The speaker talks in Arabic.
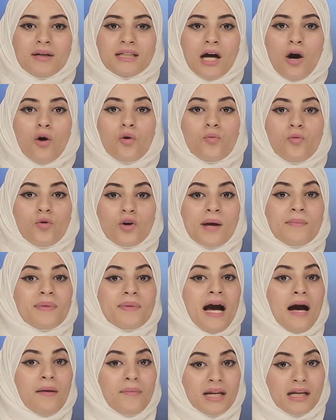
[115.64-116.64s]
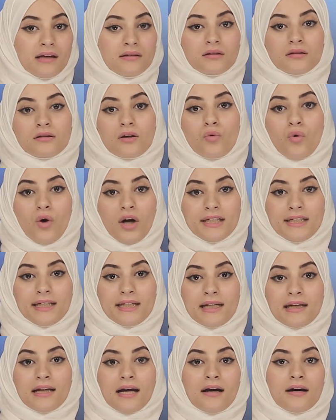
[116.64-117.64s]
من يقومون بعمل تطوعي
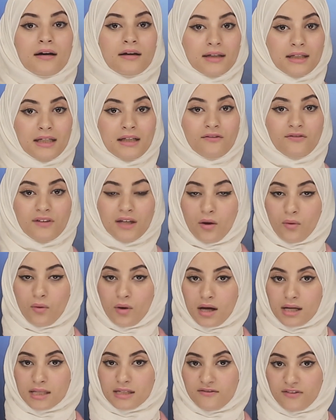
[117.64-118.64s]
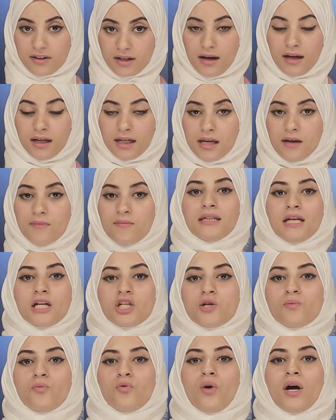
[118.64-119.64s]
للآخرين في أوقات فراغهم
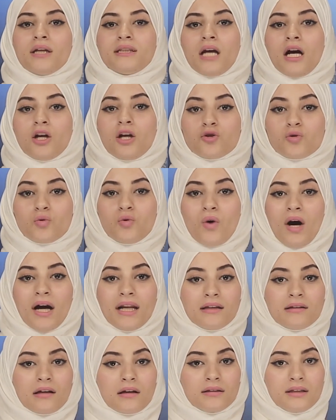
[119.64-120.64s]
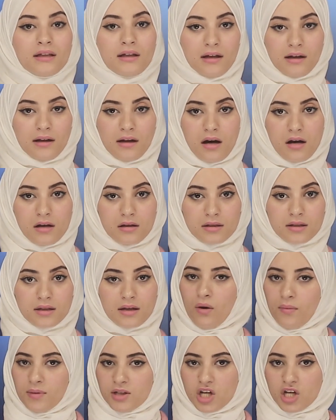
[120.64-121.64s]
يجب أن يحصلوا على تقدير خاص
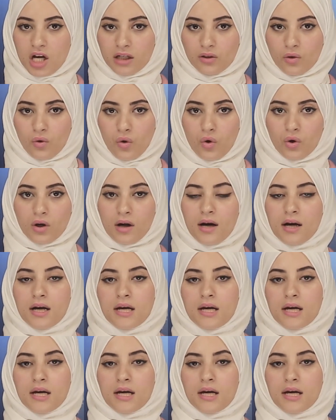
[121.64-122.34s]
ومن جهة أخرى